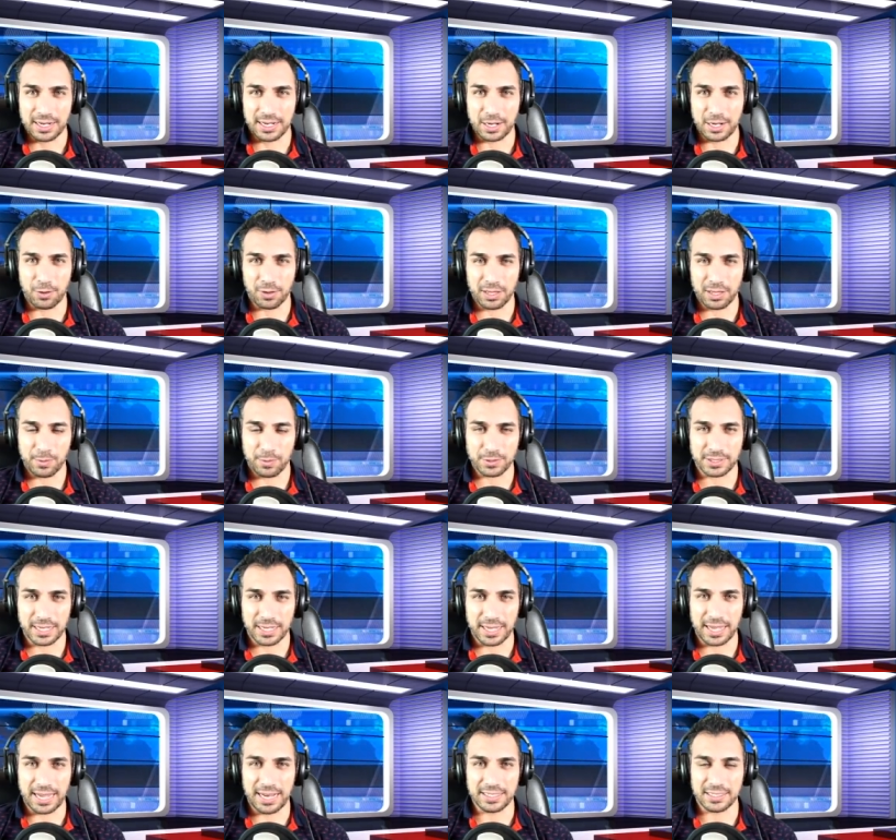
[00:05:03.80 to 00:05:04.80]
Recordemos
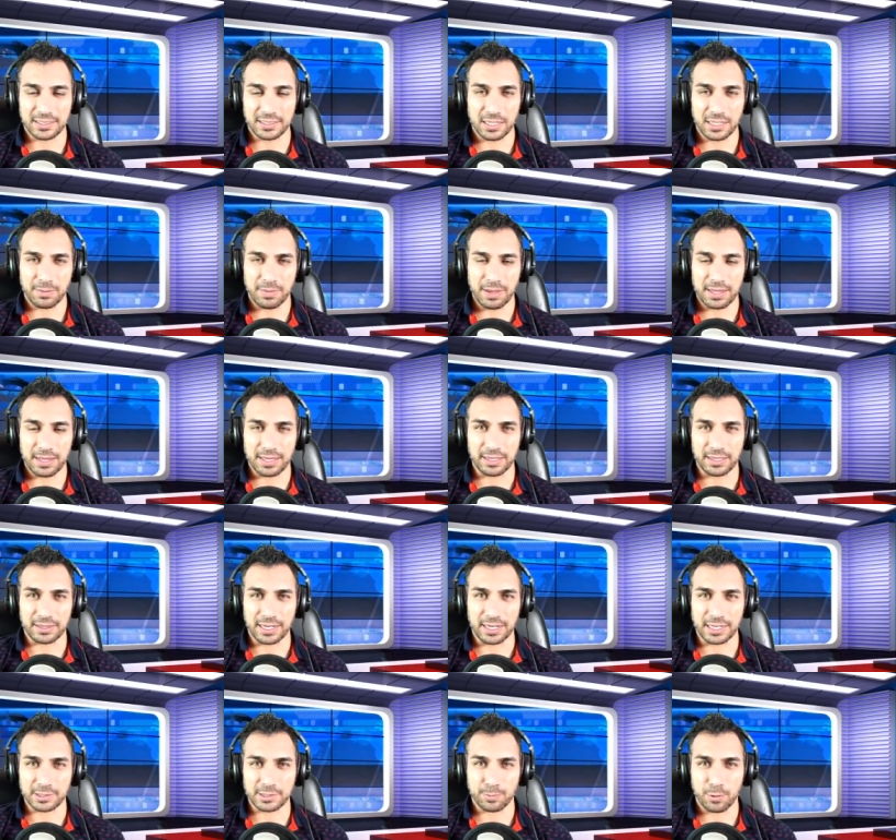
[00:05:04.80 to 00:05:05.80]
que el sistema de
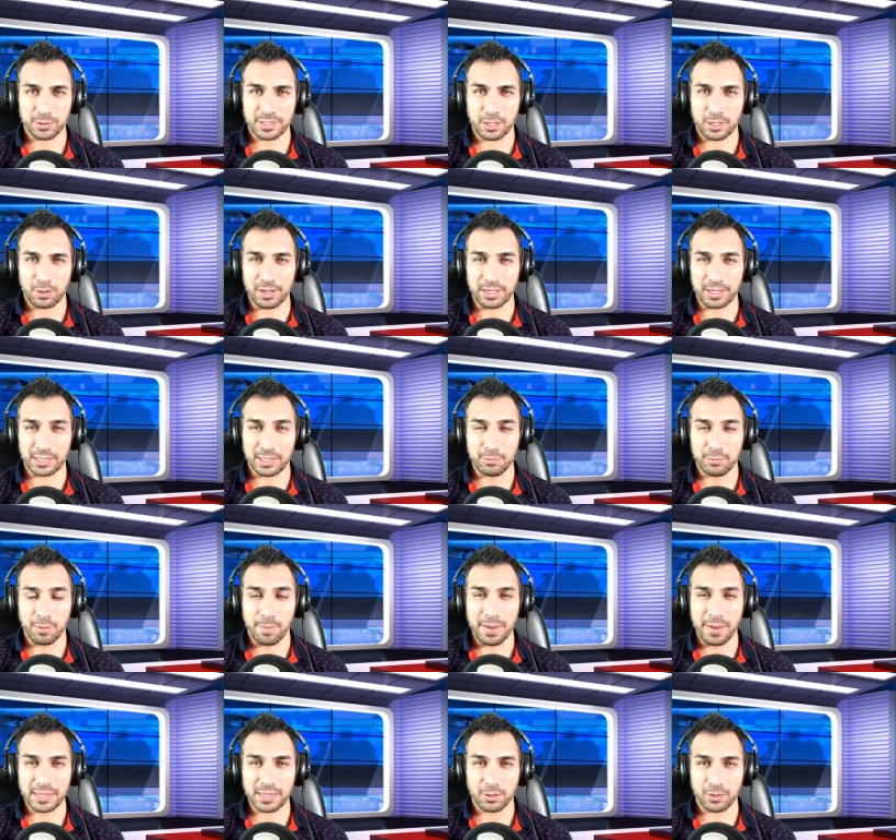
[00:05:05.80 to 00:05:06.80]
transporte colectivo
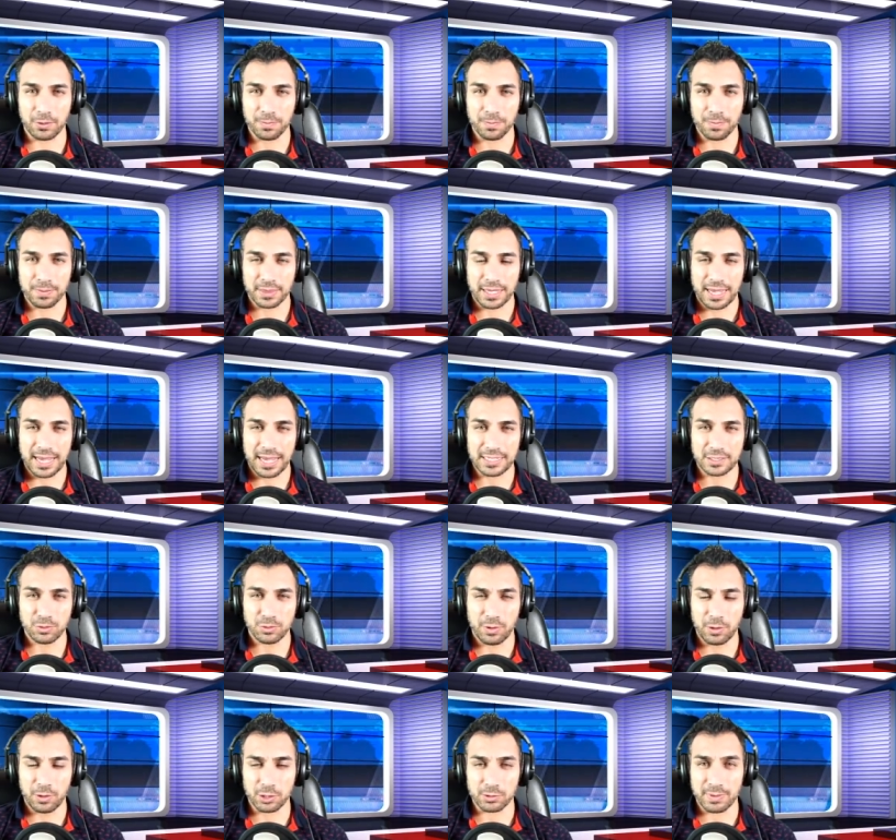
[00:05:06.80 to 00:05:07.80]
metro es
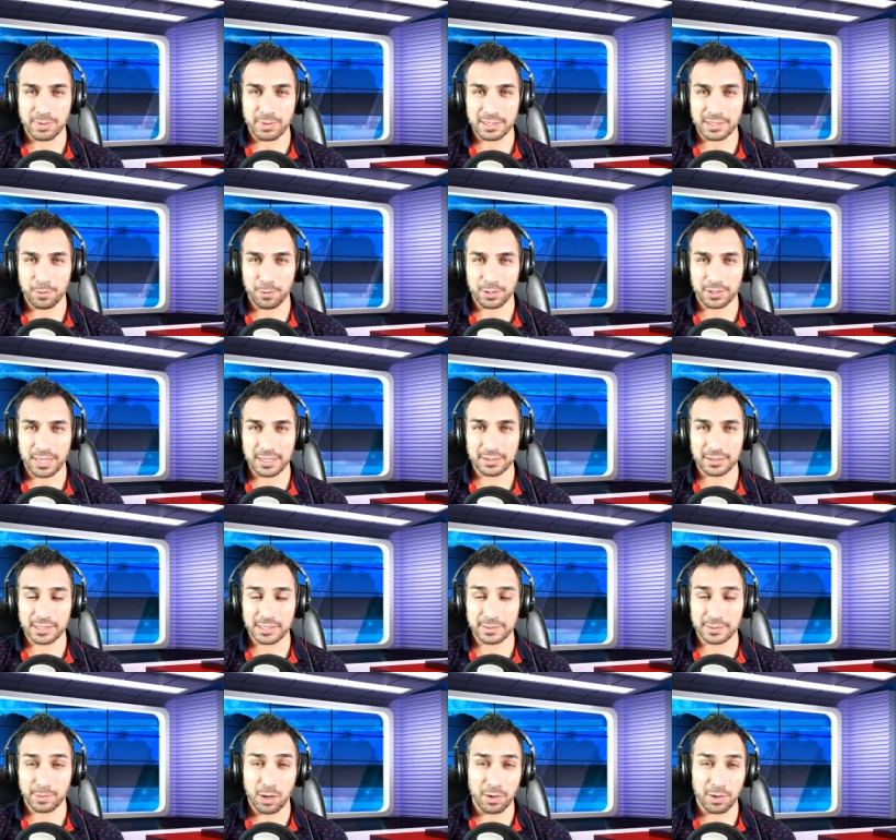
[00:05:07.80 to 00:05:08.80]
uno de los más
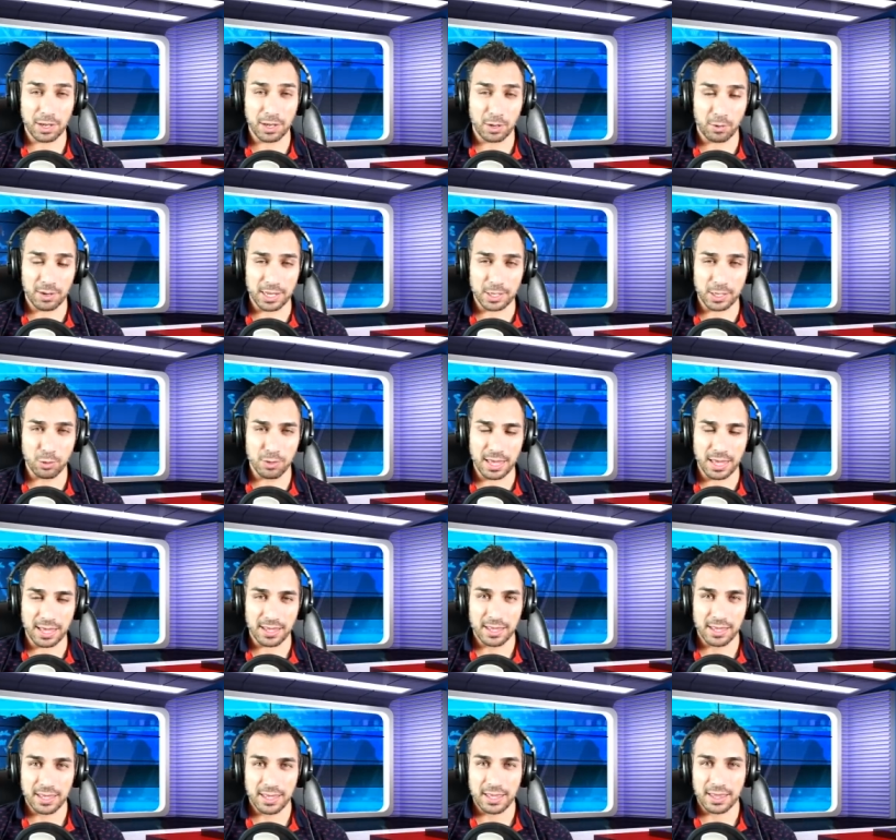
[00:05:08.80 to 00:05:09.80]
importantes, pero ahora con la ayuda
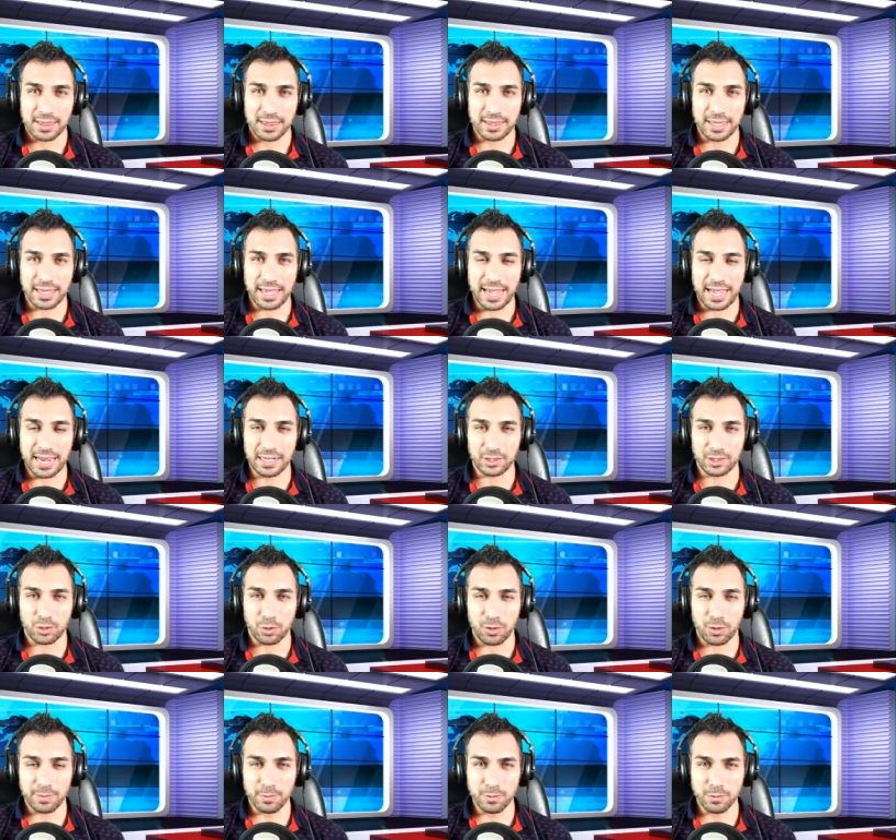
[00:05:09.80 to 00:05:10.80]
del
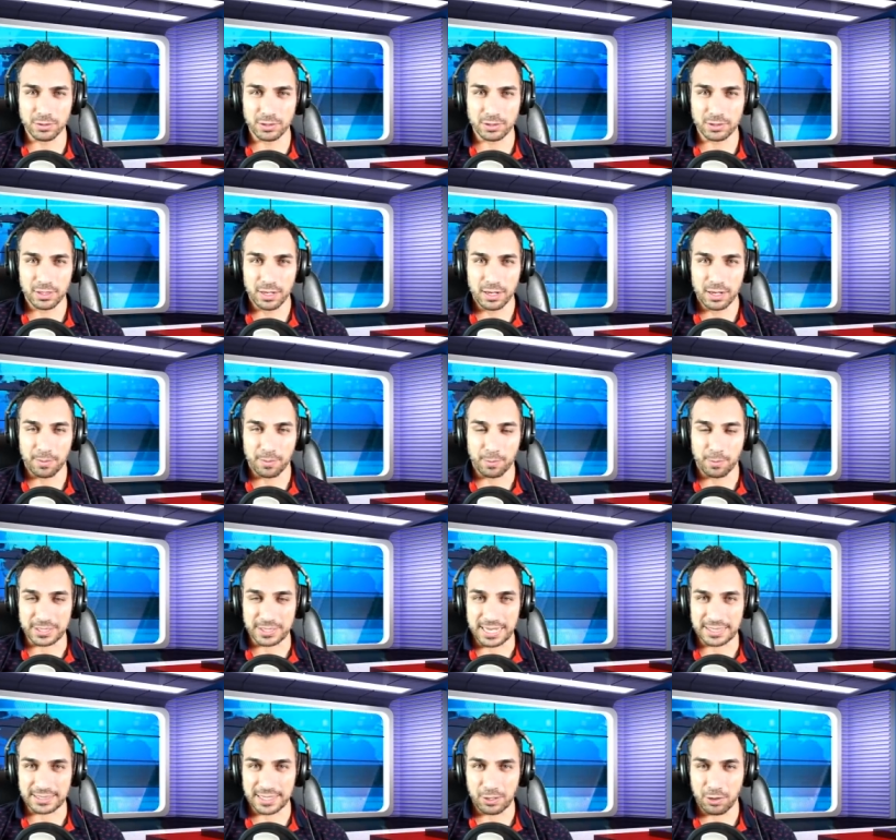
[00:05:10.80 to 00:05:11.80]
trolebús, pues
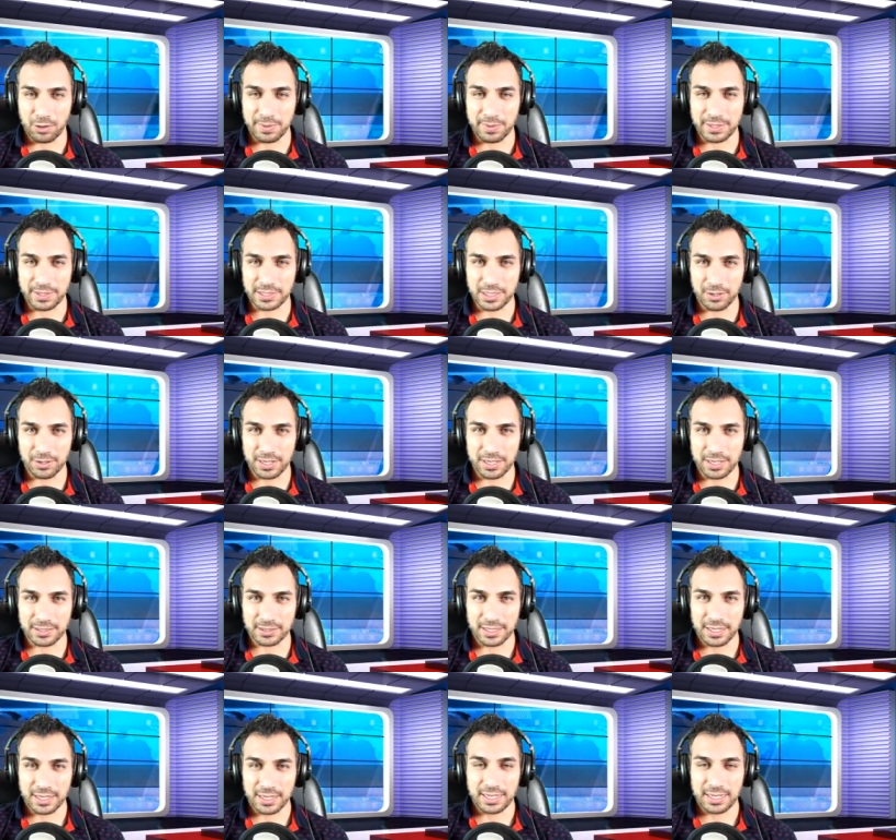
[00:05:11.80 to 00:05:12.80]
las cero
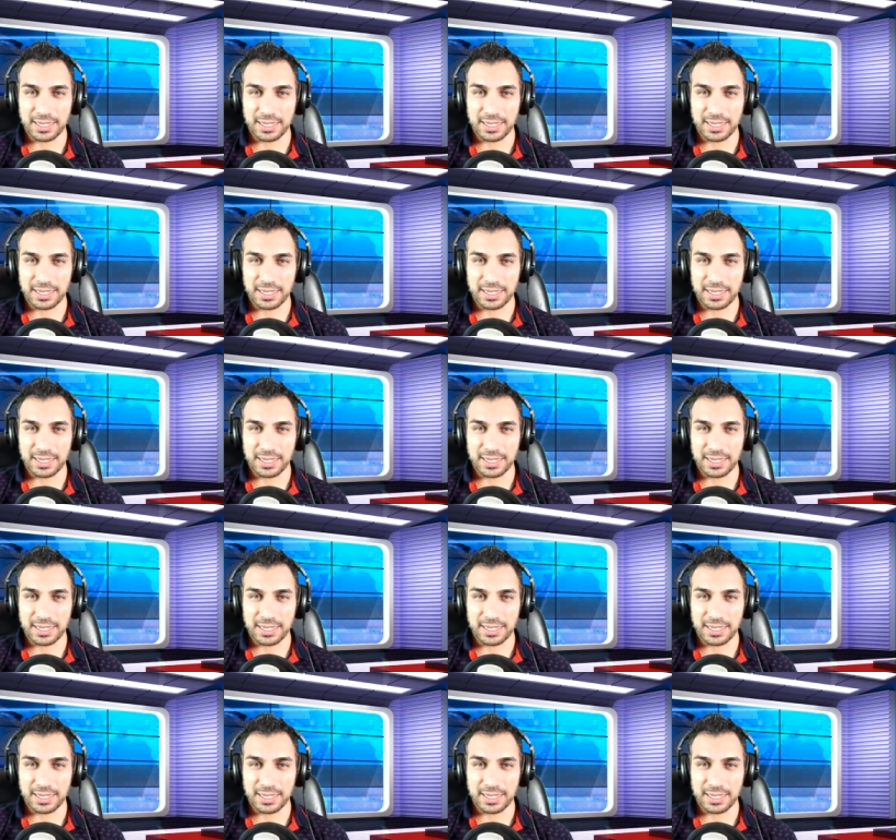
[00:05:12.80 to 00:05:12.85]
emisiones